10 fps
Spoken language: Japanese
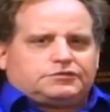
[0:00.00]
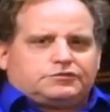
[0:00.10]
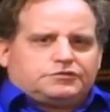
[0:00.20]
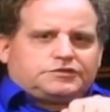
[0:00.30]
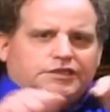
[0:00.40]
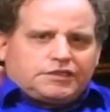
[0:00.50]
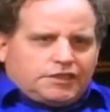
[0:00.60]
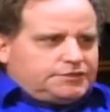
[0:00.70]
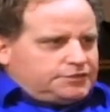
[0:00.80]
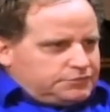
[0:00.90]
の設
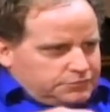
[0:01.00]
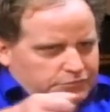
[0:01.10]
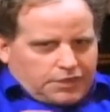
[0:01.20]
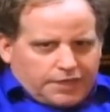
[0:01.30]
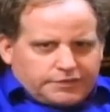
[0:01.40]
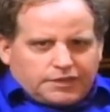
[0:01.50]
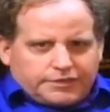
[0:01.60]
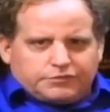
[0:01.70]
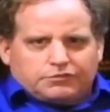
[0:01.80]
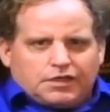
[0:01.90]
計図を書いた
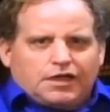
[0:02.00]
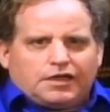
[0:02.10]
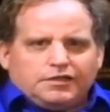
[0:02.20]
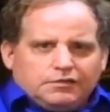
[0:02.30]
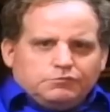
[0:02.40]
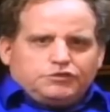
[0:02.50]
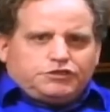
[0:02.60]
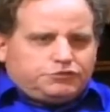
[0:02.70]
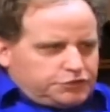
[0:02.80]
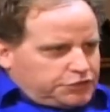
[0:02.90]
りとか
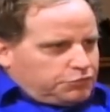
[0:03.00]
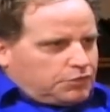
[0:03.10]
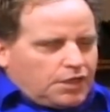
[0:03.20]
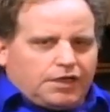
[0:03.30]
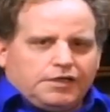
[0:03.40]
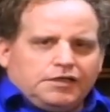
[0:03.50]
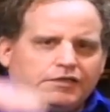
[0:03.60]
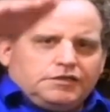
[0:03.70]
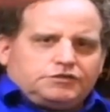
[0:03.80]
鞭打ちとかで、